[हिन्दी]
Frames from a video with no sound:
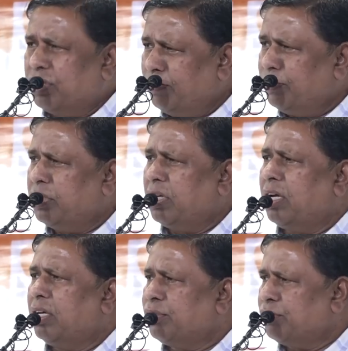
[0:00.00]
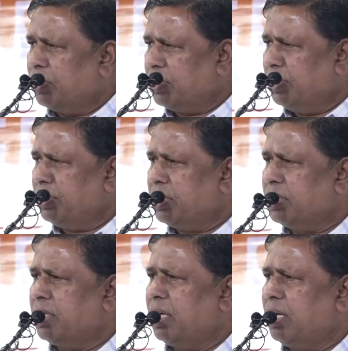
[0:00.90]
समता
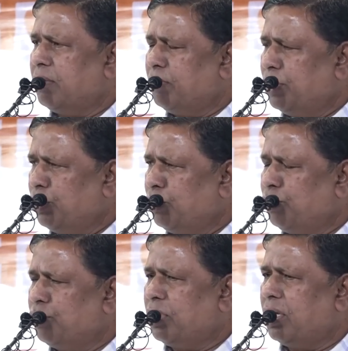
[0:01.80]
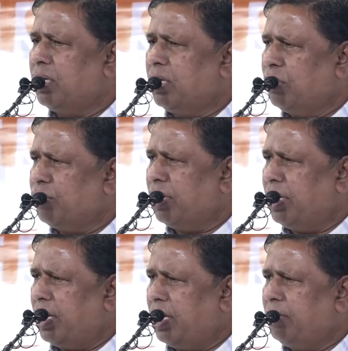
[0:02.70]
स्वतंत्रता बंधुता और
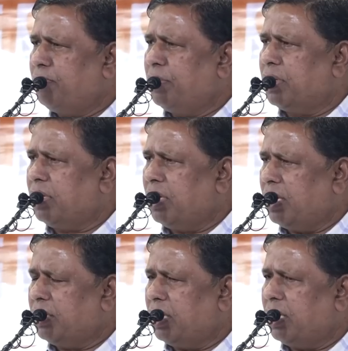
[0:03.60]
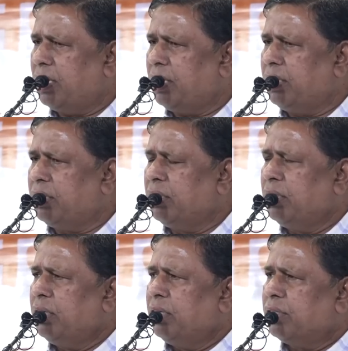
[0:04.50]
न्याय पर आधारित
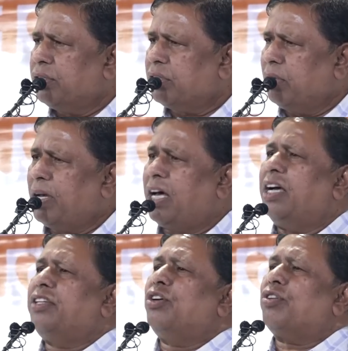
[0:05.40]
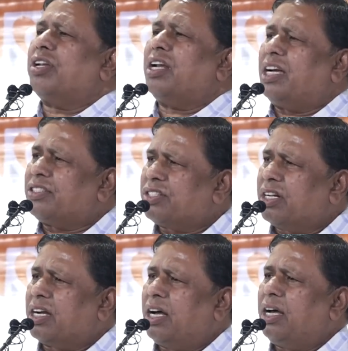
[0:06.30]
समाज और
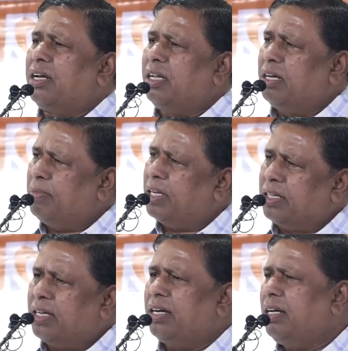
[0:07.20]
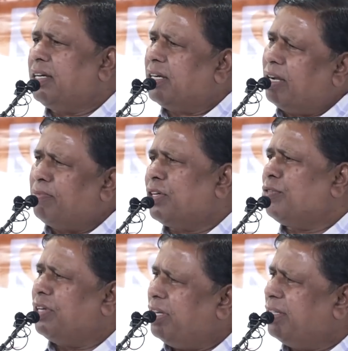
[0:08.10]
राष्ट्र का निर्माण करने का काम
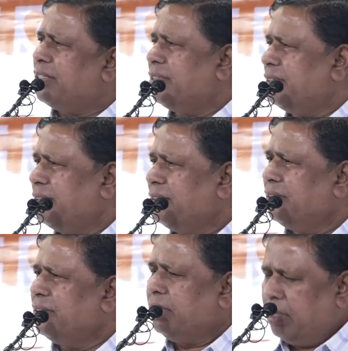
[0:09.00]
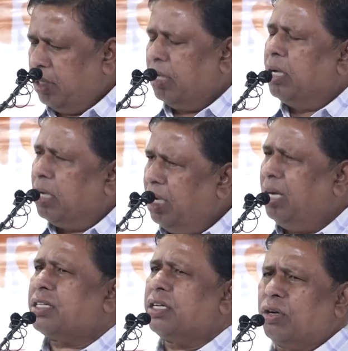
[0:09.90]
करो ना ये
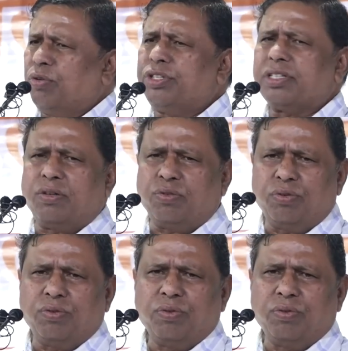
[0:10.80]
लक्ष्य रखो इसका